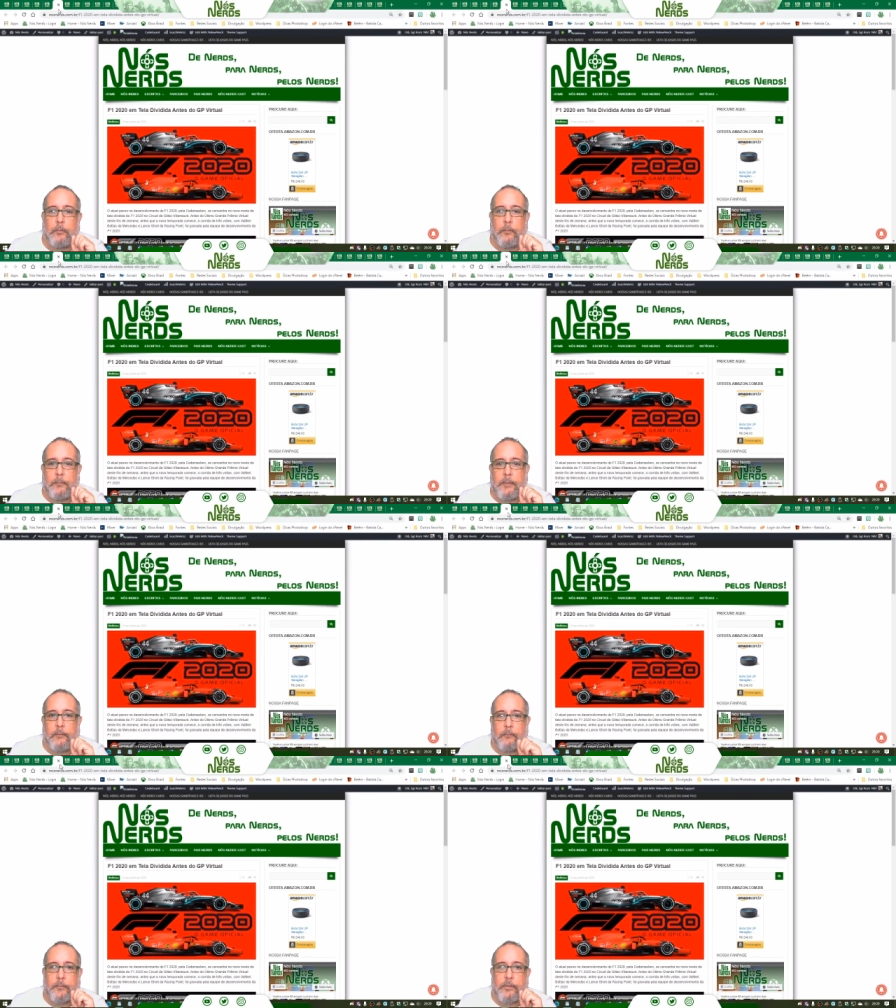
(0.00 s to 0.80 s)
uma,
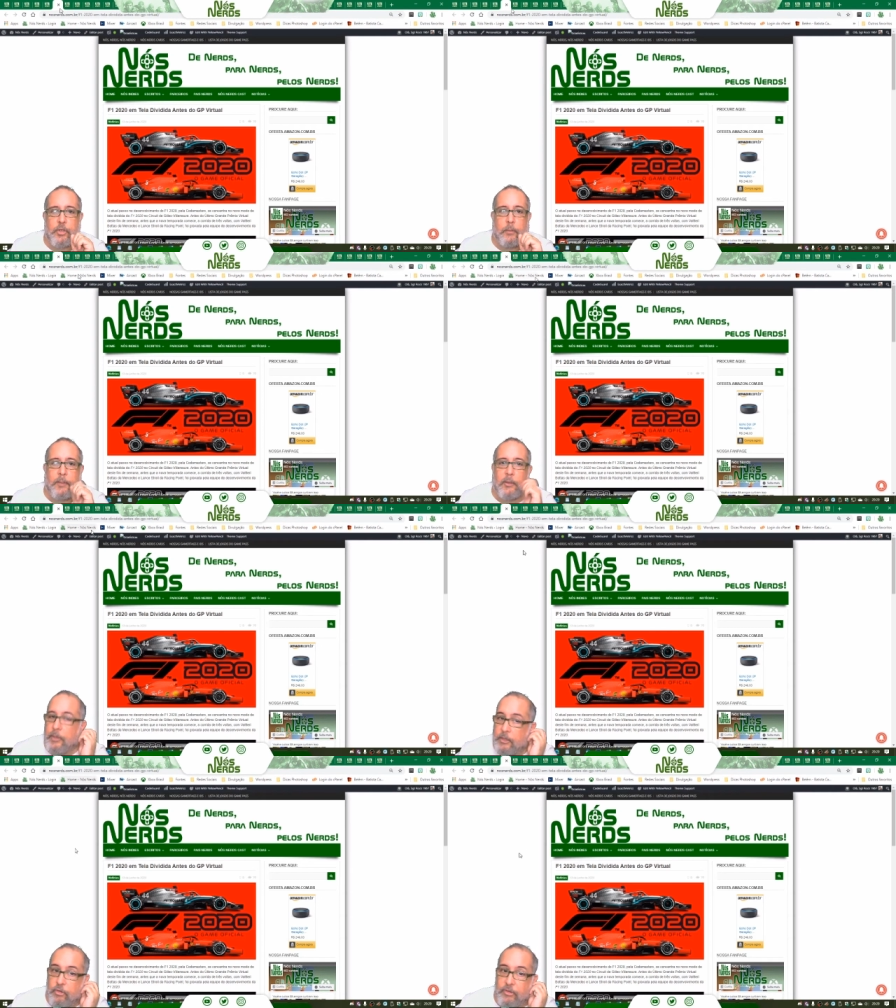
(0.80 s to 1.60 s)
uma, uma
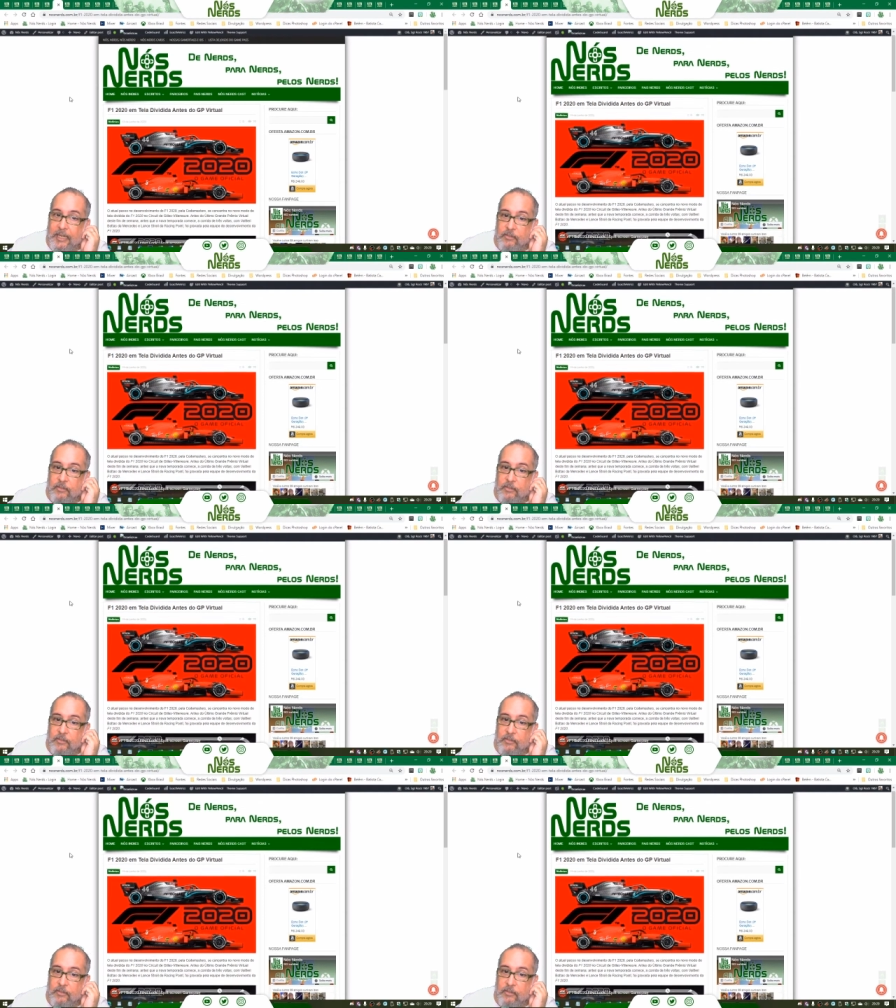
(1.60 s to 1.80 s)
corrida de tela